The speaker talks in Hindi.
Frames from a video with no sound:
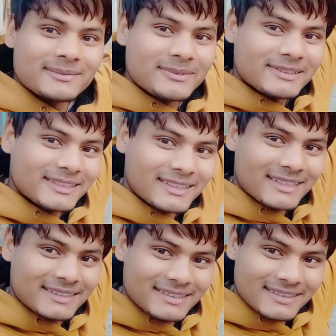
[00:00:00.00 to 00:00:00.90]
पीछे
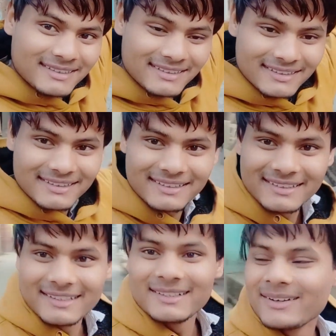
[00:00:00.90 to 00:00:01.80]
तक
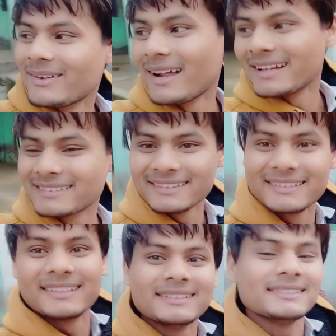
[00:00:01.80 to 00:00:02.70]
और आगे चलते